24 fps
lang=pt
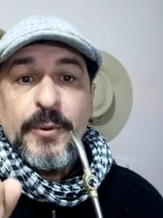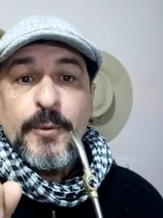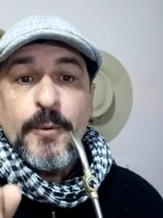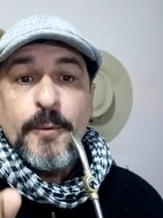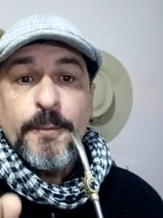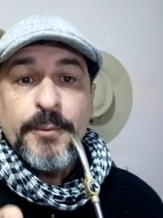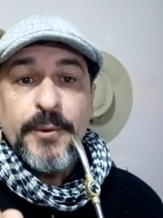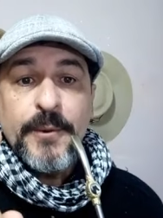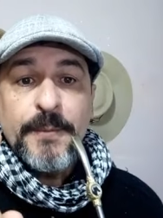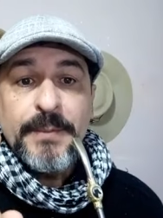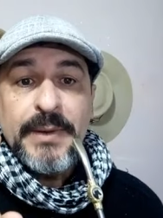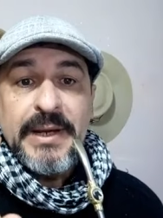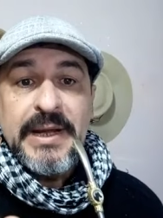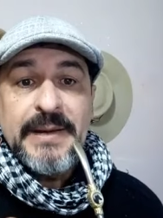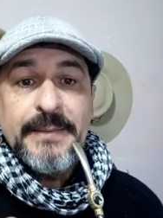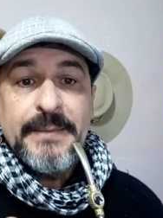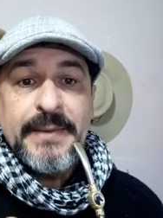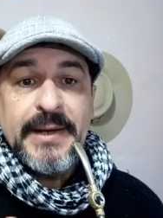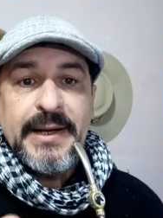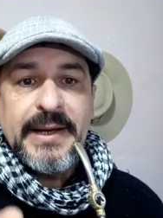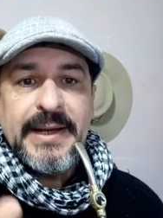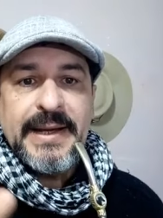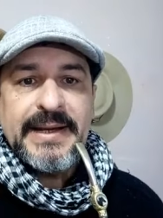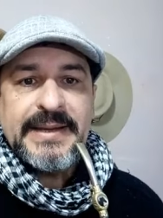O
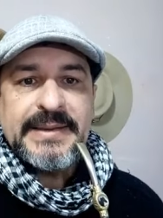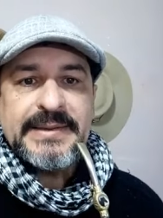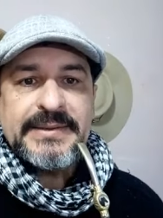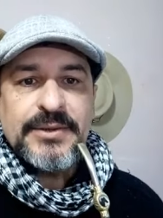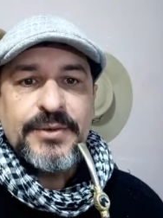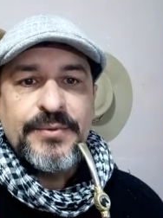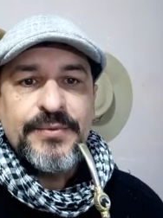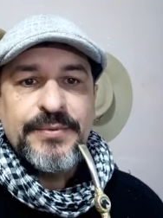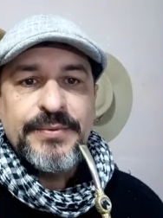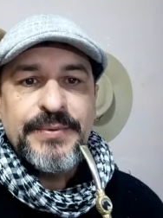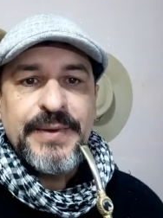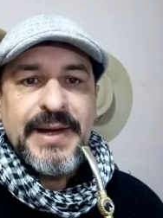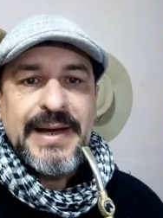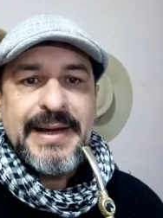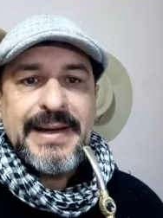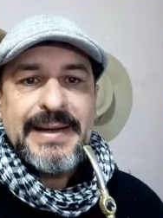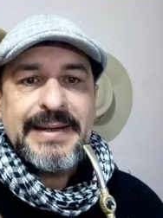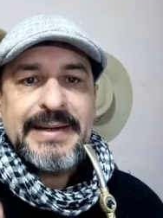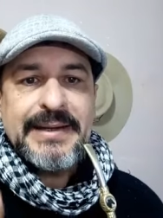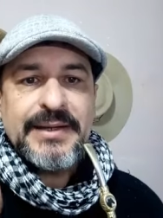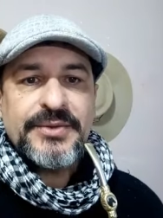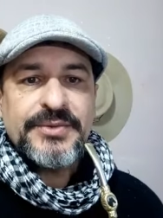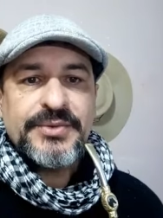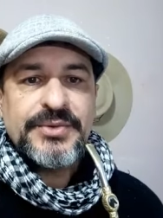problema é que são
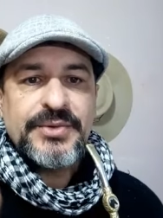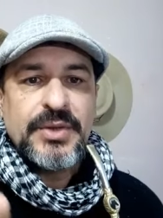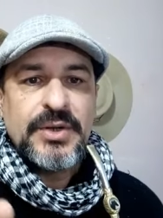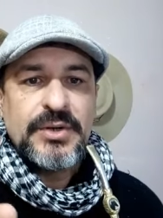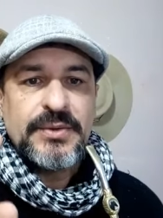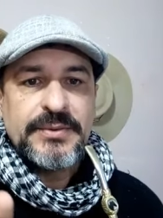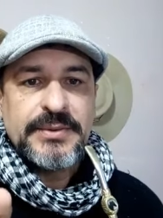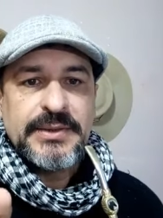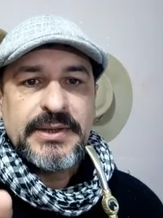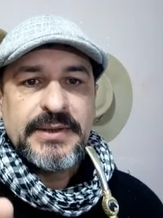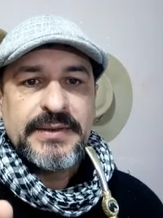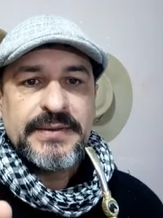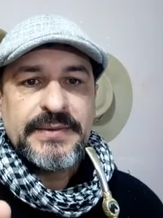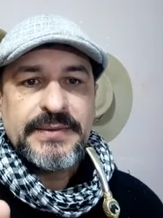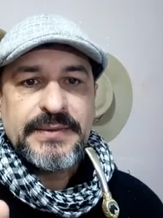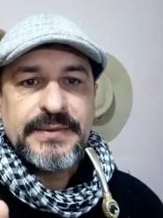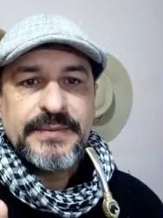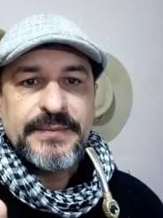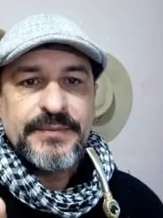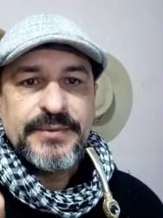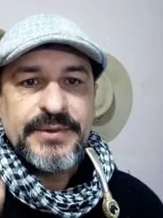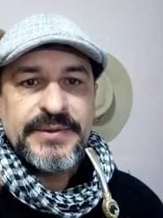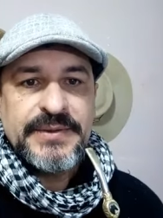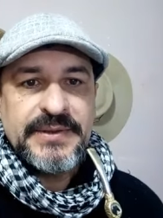várias
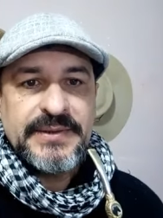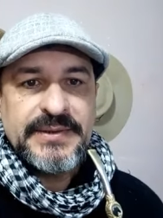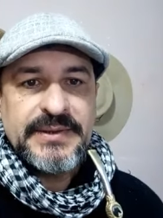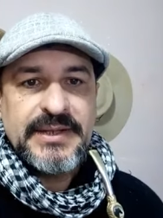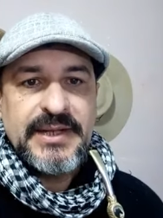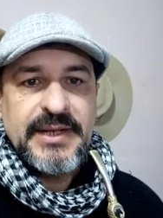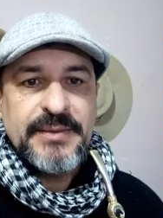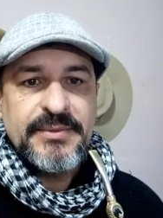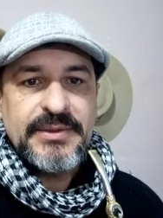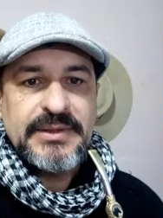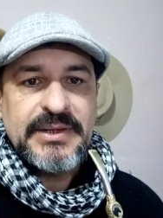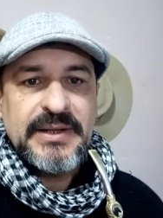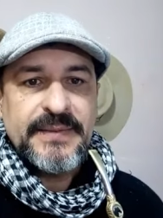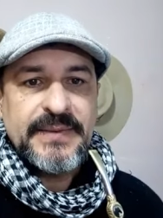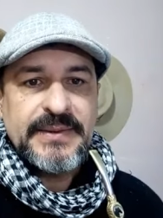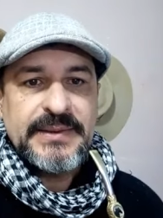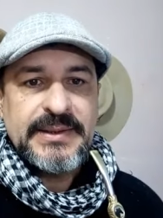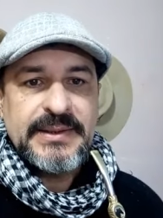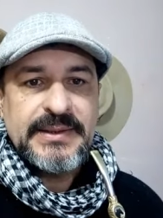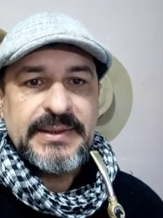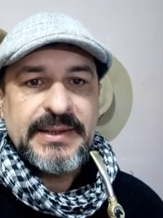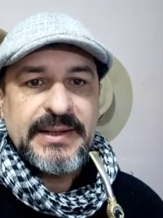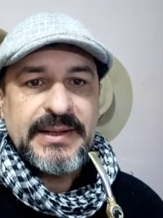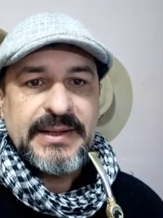ondas. Você se lembra que estava
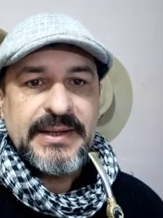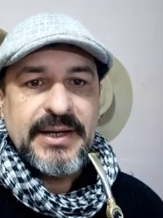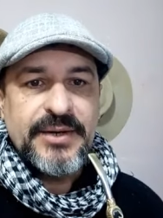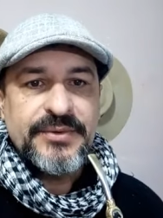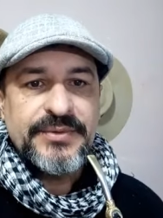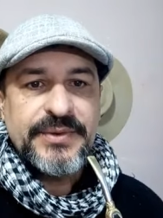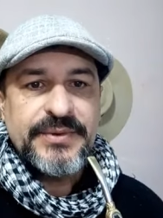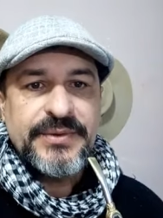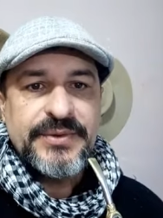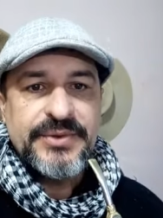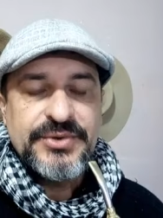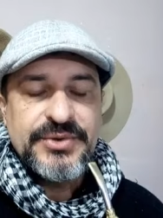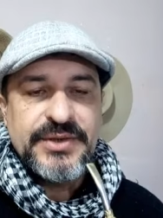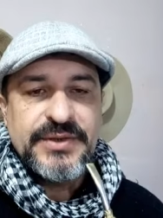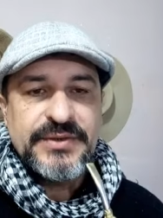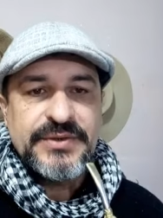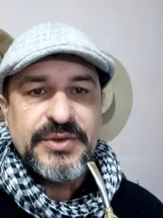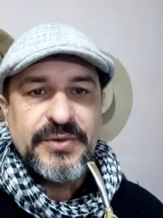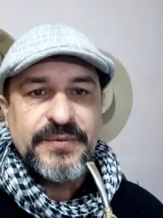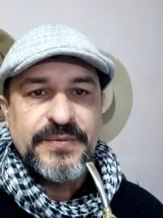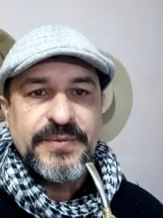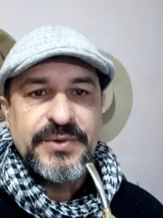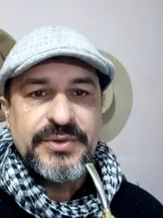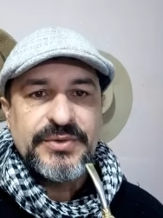30 graus esses dias
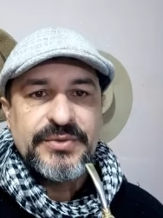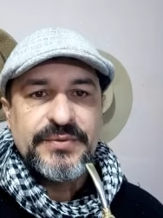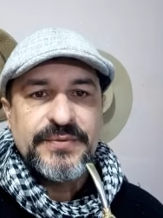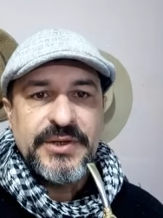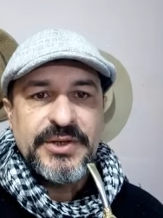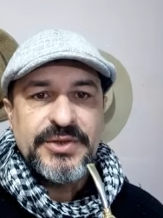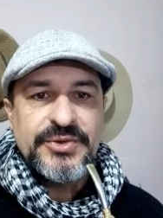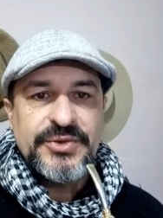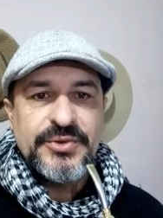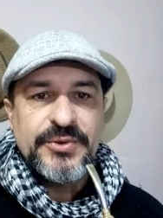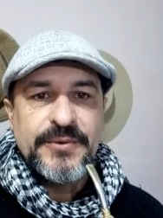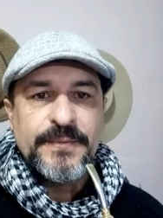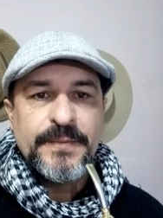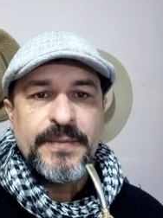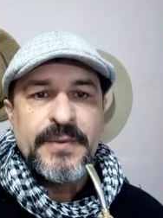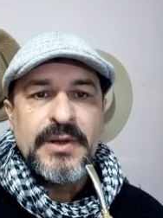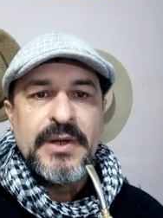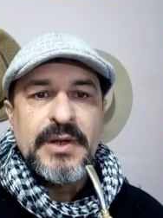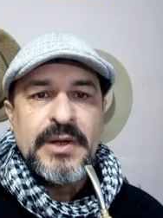que eu fiz o vídeo?